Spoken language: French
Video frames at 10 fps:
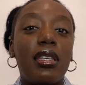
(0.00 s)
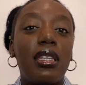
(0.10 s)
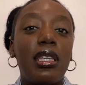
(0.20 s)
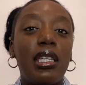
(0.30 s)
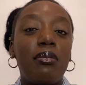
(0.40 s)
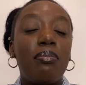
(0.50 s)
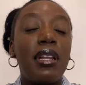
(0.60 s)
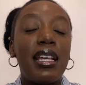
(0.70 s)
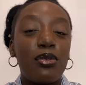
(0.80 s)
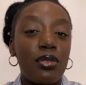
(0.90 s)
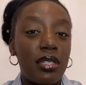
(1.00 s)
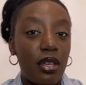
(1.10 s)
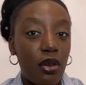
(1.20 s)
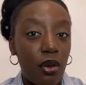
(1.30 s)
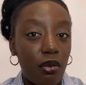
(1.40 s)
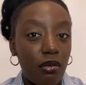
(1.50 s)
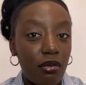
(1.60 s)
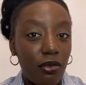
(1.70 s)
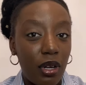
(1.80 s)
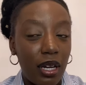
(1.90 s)
qui plaisent au Seigneur,
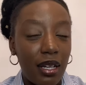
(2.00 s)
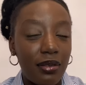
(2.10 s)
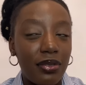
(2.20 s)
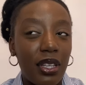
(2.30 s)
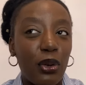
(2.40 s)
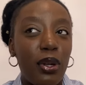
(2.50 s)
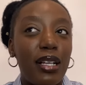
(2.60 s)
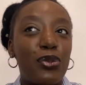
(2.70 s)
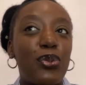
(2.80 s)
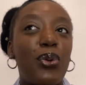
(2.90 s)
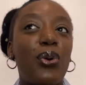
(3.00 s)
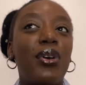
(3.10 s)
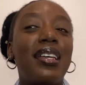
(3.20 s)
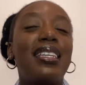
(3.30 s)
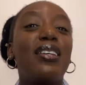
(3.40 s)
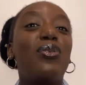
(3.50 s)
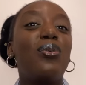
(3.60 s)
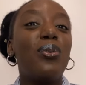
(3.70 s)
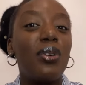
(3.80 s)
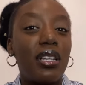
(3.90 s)
voilà, des relations qui
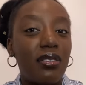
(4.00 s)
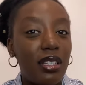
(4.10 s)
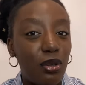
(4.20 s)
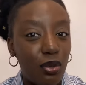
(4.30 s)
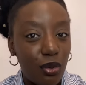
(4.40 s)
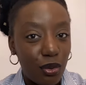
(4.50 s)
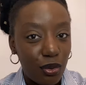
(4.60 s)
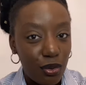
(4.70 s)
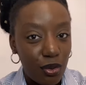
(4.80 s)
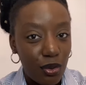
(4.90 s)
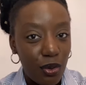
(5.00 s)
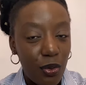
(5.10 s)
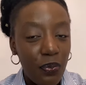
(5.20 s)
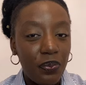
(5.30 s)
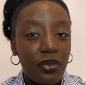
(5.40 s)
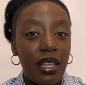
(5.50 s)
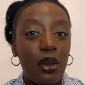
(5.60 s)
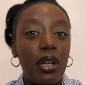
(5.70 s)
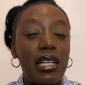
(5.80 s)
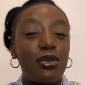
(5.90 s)
glorifient le nom de Dieu, des
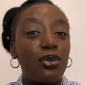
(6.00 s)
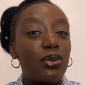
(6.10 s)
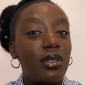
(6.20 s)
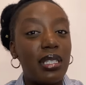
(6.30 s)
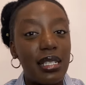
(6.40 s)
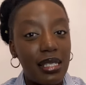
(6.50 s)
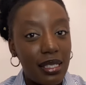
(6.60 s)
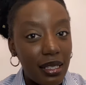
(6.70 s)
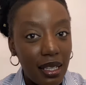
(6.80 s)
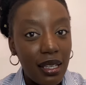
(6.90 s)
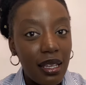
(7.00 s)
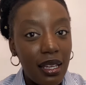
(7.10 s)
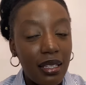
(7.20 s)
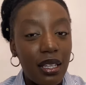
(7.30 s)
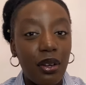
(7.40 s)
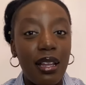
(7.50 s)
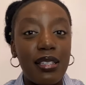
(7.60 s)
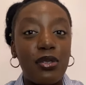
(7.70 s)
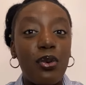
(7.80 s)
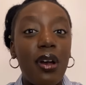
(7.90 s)
relations de destinée, des
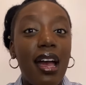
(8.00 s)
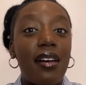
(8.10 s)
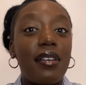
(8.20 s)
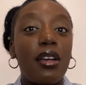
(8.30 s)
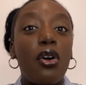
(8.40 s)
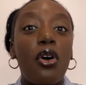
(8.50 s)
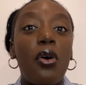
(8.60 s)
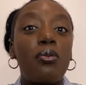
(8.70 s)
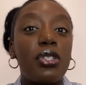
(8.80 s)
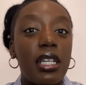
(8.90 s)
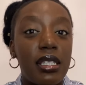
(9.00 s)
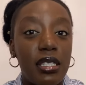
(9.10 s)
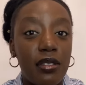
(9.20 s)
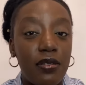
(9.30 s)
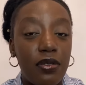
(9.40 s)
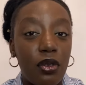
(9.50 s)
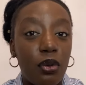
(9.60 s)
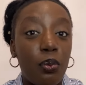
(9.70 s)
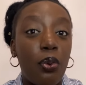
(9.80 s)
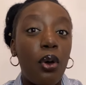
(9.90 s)
relations avec objectif, donc
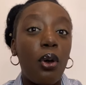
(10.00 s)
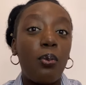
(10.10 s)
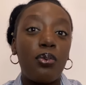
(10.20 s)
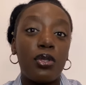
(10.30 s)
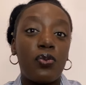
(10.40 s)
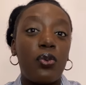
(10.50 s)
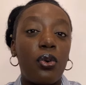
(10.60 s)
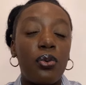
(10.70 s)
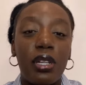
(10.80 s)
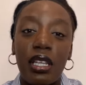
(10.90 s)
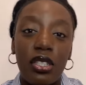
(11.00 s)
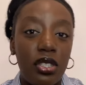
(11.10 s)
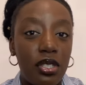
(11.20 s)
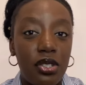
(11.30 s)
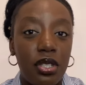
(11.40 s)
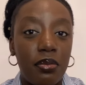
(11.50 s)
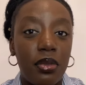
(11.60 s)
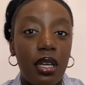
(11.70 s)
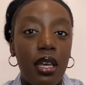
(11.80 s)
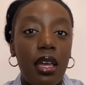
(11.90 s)
purposeful relationship.
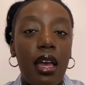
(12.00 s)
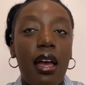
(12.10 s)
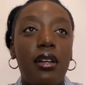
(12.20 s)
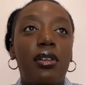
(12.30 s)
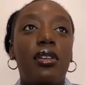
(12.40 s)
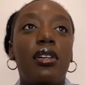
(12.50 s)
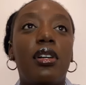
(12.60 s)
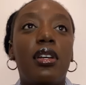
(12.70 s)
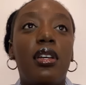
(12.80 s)
Alors,